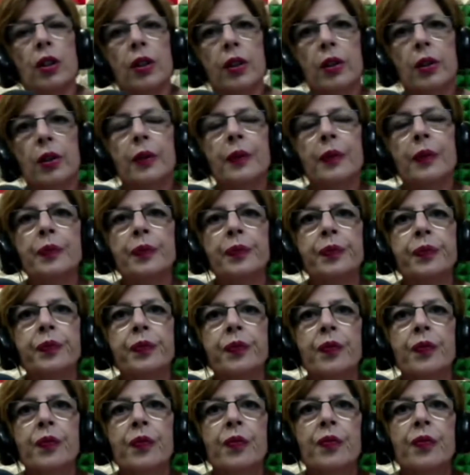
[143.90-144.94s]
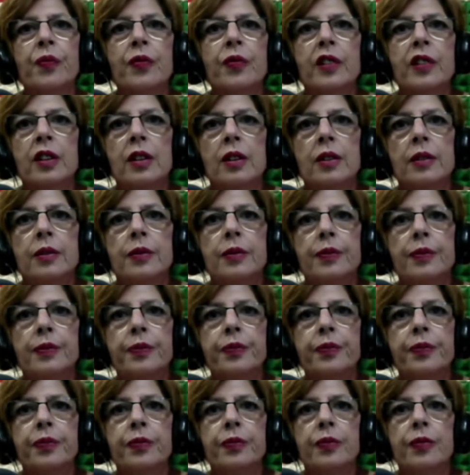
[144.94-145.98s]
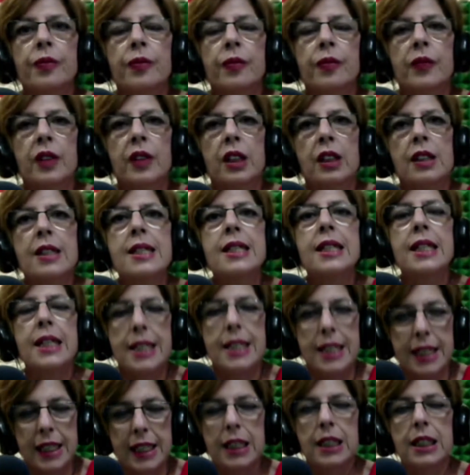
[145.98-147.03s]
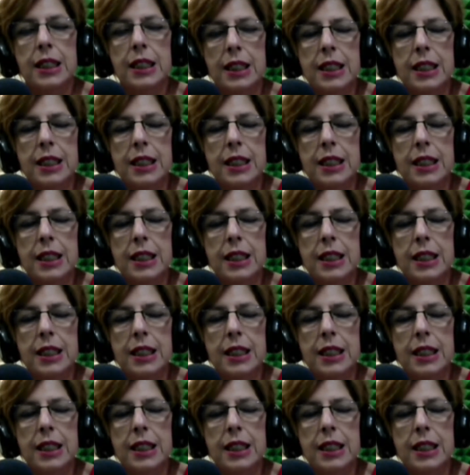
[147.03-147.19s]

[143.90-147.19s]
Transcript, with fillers: una richiesta che viene anche dalla base, a quanto ci sì, pare sì, di capire.